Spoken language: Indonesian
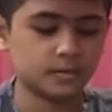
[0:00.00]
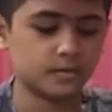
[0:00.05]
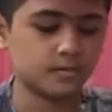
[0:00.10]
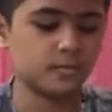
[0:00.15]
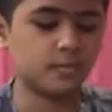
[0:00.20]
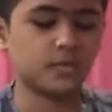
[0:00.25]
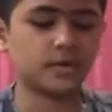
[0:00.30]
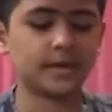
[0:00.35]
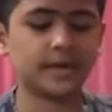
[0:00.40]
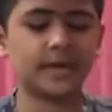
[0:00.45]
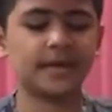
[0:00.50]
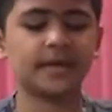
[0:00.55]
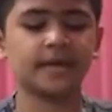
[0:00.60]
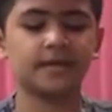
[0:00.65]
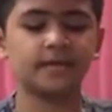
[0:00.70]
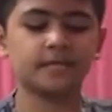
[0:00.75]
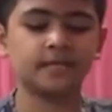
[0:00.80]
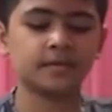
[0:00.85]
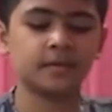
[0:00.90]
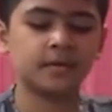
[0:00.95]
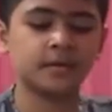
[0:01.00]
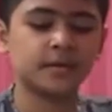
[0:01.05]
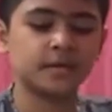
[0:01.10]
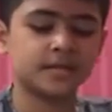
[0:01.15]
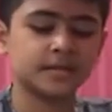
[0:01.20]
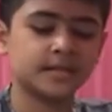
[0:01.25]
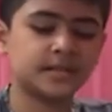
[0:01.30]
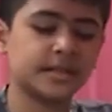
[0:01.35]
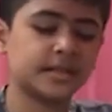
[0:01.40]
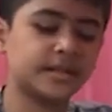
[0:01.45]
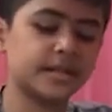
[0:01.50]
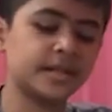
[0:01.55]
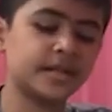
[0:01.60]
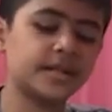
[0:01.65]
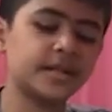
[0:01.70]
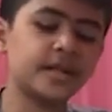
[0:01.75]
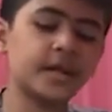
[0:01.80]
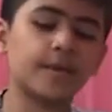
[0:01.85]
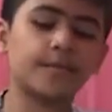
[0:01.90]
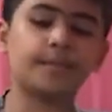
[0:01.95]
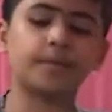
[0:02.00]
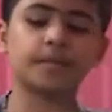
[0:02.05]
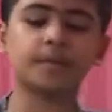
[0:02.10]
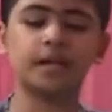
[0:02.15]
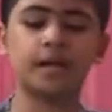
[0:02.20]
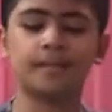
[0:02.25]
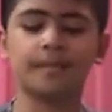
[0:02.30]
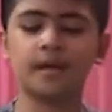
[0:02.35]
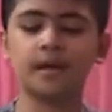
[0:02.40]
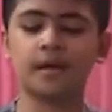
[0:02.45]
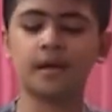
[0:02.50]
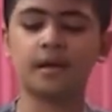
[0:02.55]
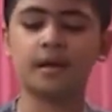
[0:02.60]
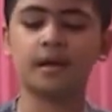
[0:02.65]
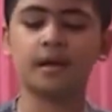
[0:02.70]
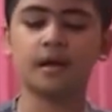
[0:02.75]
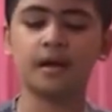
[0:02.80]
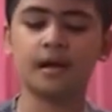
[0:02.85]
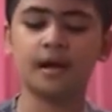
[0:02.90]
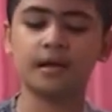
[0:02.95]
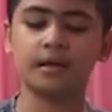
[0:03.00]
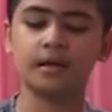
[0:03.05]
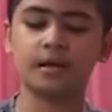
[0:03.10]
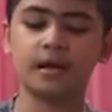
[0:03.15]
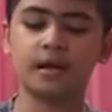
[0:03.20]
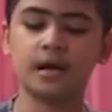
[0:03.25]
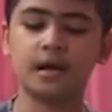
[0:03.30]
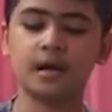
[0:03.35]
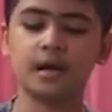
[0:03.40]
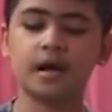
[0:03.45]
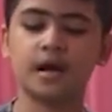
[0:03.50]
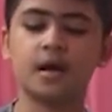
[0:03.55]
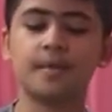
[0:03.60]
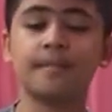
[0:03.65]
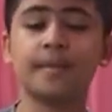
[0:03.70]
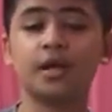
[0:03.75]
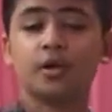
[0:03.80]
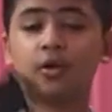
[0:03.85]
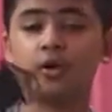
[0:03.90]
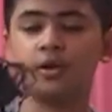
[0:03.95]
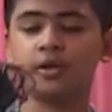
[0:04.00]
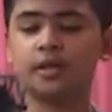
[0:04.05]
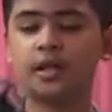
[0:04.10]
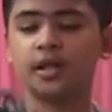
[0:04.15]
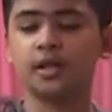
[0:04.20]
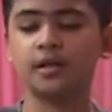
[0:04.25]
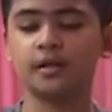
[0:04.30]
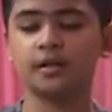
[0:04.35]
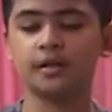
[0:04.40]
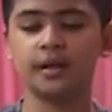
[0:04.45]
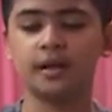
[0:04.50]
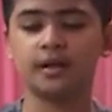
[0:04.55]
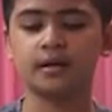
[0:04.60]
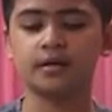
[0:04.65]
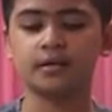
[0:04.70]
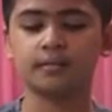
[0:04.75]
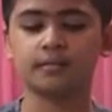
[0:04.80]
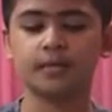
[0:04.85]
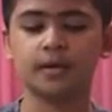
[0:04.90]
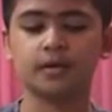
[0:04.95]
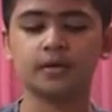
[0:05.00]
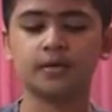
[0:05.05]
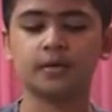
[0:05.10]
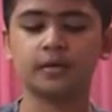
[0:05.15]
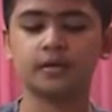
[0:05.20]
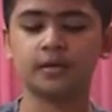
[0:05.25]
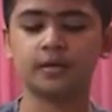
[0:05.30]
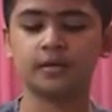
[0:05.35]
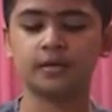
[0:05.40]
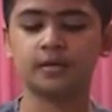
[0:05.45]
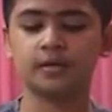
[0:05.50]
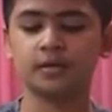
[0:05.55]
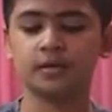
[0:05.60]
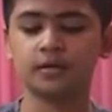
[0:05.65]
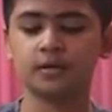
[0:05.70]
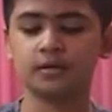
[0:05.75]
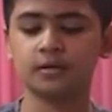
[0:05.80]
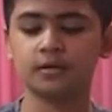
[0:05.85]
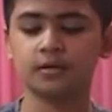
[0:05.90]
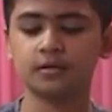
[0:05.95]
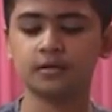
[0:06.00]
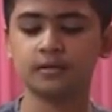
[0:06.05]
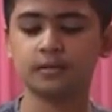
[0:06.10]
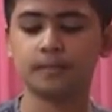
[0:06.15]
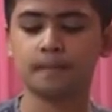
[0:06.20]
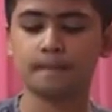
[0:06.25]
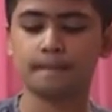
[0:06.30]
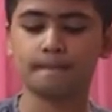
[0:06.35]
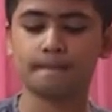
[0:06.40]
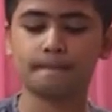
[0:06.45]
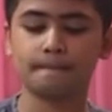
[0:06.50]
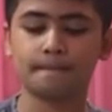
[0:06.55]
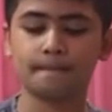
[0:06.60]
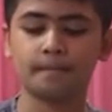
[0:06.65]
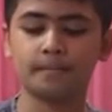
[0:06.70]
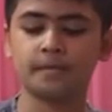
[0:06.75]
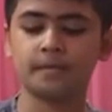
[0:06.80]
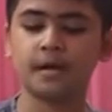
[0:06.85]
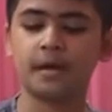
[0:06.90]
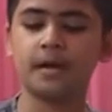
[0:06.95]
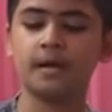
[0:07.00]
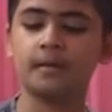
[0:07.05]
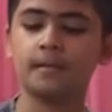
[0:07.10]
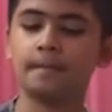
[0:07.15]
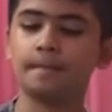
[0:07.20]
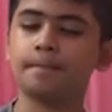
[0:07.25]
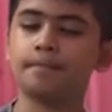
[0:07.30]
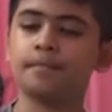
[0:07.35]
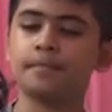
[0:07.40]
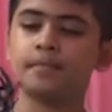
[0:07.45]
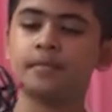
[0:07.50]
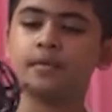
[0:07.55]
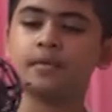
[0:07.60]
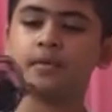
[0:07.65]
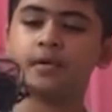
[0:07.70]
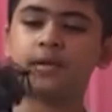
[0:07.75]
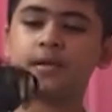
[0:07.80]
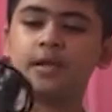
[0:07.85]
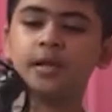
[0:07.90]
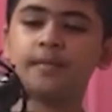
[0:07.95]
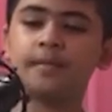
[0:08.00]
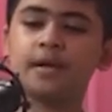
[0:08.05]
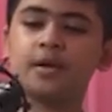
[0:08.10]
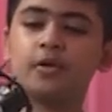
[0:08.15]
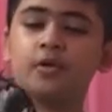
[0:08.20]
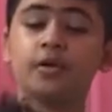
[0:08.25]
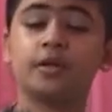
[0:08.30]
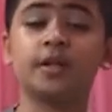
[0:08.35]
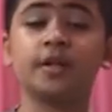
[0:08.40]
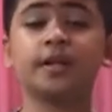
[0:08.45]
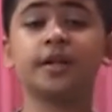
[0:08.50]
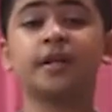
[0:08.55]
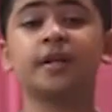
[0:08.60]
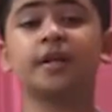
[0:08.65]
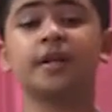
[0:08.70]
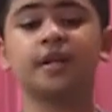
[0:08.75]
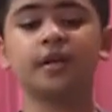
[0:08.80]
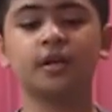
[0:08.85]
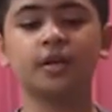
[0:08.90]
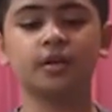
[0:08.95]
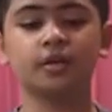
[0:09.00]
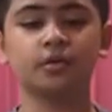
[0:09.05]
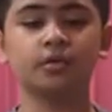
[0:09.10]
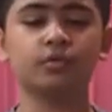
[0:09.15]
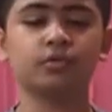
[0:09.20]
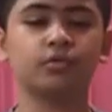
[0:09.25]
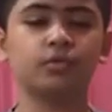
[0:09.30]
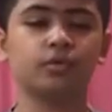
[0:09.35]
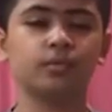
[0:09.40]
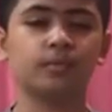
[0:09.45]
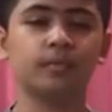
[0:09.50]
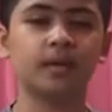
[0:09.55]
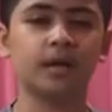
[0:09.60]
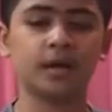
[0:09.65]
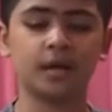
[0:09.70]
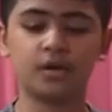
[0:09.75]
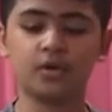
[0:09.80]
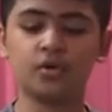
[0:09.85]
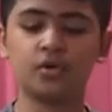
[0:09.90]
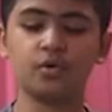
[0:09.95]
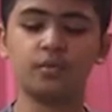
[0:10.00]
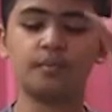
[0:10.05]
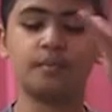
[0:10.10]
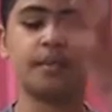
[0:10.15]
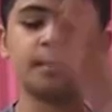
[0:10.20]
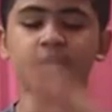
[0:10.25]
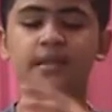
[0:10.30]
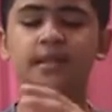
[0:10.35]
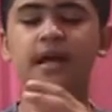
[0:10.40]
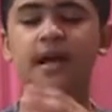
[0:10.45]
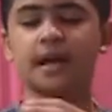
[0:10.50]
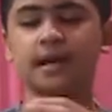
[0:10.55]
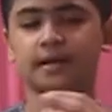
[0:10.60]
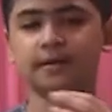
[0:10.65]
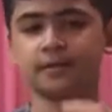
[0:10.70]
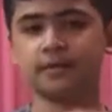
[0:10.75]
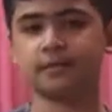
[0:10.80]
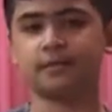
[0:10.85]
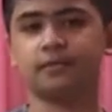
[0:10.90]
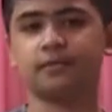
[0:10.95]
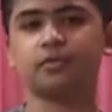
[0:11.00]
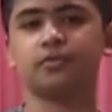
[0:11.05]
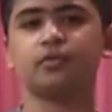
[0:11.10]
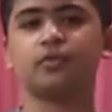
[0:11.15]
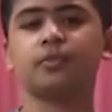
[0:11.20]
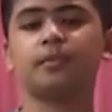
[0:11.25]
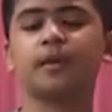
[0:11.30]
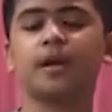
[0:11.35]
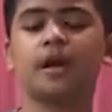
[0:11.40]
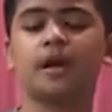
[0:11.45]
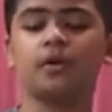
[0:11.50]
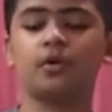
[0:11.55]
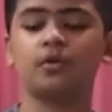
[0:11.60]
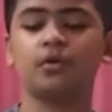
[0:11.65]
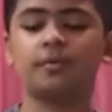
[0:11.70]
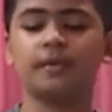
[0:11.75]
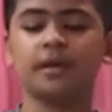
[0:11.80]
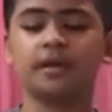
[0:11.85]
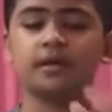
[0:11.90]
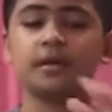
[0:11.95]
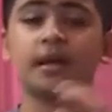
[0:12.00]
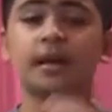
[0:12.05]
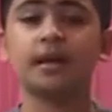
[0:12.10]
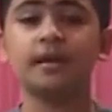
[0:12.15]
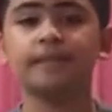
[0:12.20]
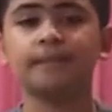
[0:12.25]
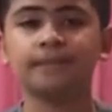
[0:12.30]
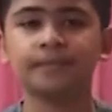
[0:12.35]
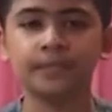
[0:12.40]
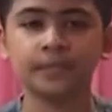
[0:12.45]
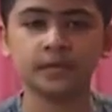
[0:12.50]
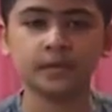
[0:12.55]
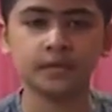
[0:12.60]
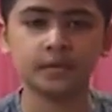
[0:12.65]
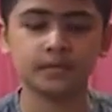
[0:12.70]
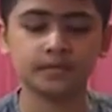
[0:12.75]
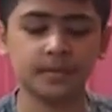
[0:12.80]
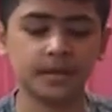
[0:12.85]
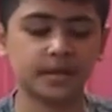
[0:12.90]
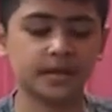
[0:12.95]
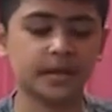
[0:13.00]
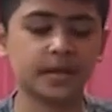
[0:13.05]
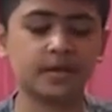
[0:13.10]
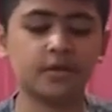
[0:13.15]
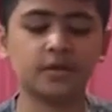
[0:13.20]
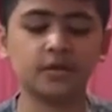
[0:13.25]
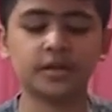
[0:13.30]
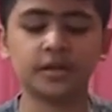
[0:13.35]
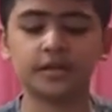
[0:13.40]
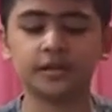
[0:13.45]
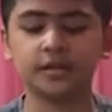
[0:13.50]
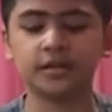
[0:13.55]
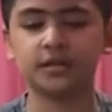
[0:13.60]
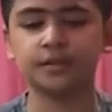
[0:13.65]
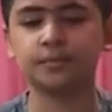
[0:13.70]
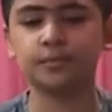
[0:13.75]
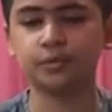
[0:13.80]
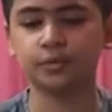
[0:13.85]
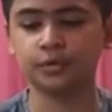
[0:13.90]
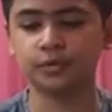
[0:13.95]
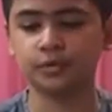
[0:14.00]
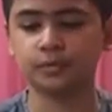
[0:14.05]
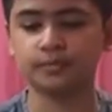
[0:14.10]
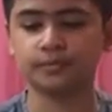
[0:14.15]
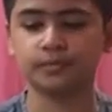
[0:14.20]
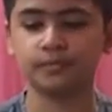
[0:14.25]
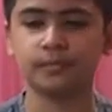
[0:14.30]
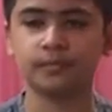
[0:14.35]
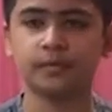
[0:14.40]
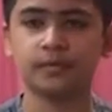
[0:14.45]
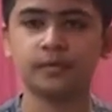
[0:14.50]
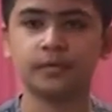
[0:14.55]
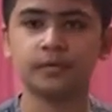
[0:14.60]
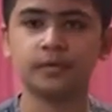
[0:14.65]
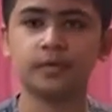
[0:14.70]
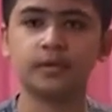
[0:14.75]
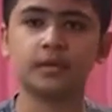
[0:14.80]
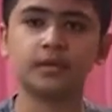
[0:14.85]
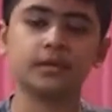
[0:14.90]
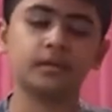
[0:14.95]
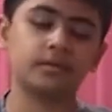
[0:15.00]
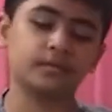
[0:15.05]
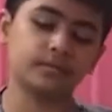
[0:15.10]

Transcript: oke jadi yang pertama ada mic holder ya mic holder ya ini mic holder ini untuk menaruh micnya untuk menaruh micnya mic recording tersebut hmm.